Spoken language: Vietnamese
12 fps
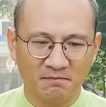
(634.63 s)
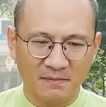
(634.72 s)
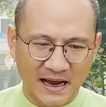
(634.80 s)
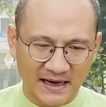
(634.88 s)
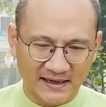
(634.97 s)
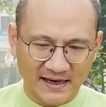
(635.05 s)

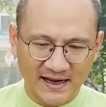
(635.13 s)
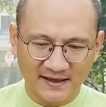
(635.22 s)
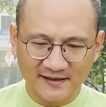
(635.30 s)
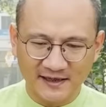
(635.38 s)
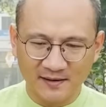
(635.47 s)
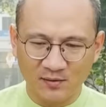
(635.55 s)
bạn
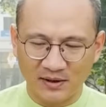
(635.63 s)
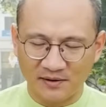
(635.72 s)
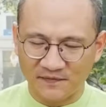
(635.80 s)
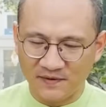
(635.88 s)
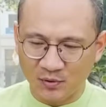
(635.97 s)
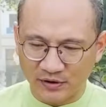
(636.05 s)
đang tranh luận
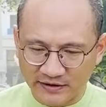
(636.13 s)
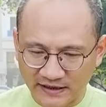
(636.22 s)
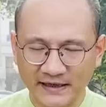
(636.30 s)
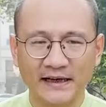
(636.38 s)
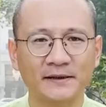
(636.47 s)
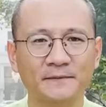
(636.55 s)
với một người
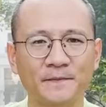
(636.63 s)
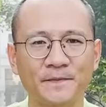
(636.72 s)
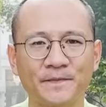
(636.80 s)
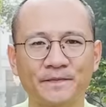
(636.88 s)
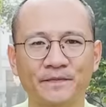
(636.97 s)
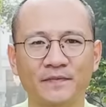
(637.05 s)
khác
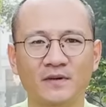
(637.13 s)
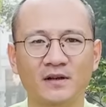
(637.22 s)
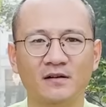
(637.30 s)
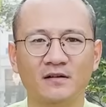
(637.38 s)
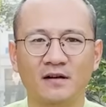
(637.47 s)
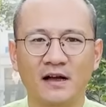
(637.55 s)

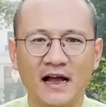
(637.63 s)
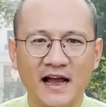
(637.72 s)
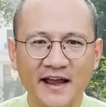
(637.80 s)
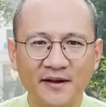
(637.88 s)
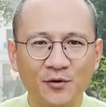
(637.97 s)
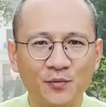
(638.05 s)

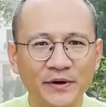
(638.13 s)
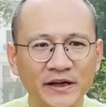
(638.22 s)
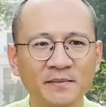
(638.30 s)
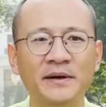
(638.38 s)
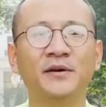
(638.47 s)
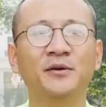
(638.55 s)
ai cũng
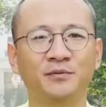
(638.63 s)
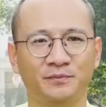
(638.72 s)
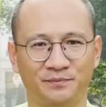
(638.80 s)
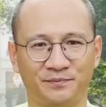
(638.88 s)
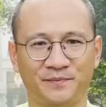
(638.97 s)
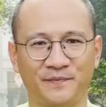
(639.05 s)
nghĩ mình đúng
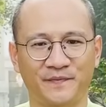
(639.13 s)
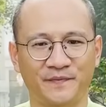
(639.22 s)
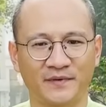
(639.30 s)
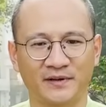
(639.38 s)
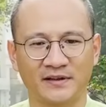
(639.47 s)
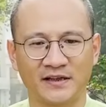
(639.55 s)

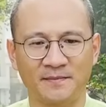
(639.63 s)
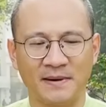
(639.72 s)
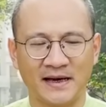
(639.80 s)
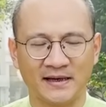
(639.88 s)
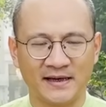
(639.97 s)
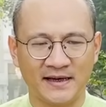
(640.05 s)
thì
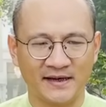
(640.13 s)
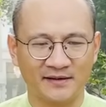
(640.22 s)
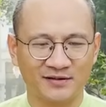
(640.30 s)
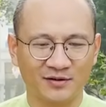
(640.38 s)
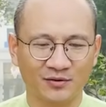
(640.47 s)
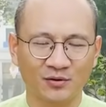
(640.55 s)
bạn để
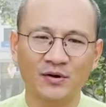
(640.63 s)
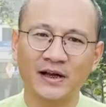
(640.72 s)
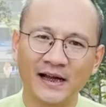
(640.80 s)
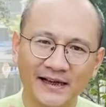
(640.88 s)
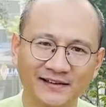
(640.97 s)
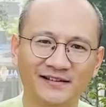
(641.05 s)
cho tôi
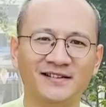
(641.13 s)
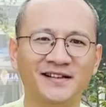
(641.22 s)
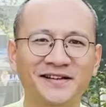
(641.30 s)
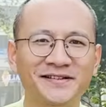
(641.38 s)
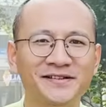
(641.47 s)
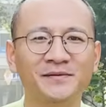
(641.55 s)
hai tờ
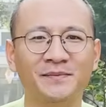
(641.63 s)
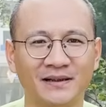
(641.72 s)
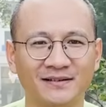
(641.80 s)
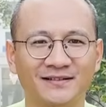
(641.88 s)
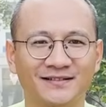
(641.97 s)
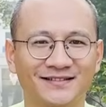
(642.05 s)
giấy trước mặt
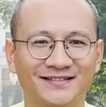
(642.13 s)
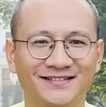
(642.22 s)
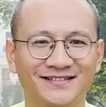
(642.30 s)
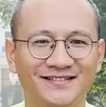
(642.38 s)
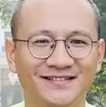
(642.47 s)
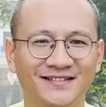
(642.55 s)

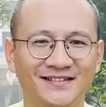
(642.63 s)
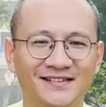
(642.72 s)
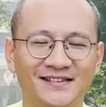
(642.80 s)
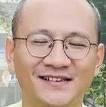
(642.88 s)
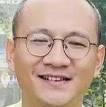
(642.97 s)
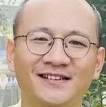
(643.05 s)

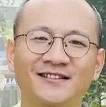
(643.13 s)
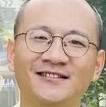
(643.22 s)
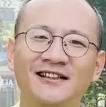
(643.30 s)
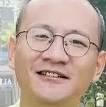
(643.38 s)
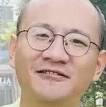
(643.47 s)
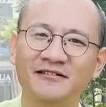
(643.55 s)
tờ
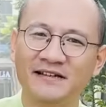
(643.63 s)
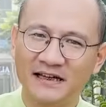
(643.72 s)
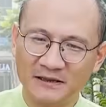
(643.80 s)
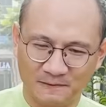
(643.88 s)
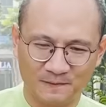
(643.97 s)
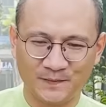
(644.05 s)
giấy thứ
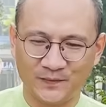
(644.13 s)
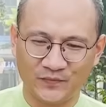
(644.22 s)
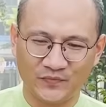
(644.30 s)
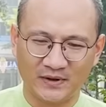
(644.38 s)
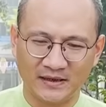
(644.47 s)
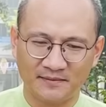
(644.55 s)
nhất
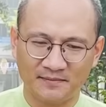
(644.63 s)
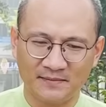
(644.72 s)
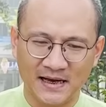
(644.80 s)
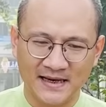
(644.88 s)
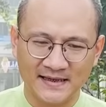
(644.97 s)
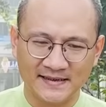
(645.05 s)

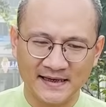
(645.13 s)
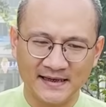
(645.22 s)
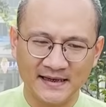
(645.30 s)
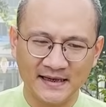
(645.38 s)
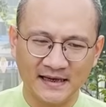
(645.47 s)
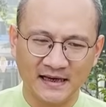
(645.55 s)
bạn sẽ
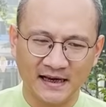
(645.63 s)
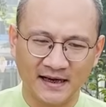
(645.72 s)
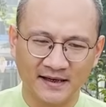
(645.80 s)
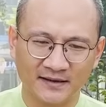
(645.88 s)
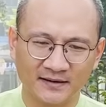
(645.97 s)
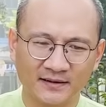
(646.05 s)
ghi
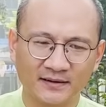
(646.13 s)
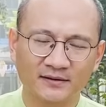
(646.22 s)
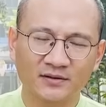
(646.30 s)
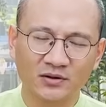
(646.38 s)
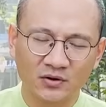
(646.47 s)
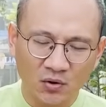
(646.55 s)
là
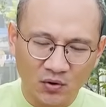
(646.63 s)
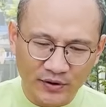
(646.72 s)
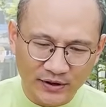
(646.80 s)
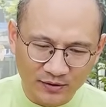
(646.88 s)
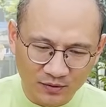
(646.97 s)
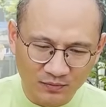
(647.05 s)

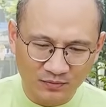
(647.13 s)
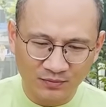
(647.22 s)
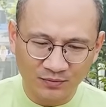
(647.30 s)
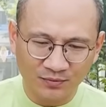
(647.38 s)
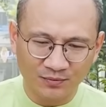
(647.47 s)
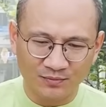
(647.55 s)
tôi
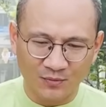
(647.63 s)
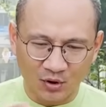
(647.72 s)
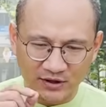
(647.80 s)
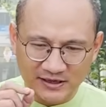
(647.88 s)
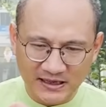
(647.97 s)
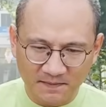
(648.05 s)
đúng
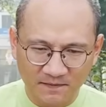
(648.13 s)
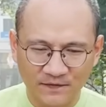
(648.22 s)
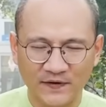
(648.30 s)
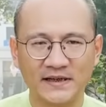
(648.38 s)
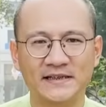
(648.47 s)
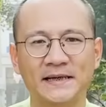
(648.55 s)
một trăm
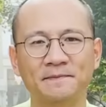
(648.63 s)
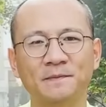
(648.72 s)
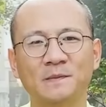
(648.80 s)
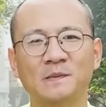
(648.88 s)
phần trăm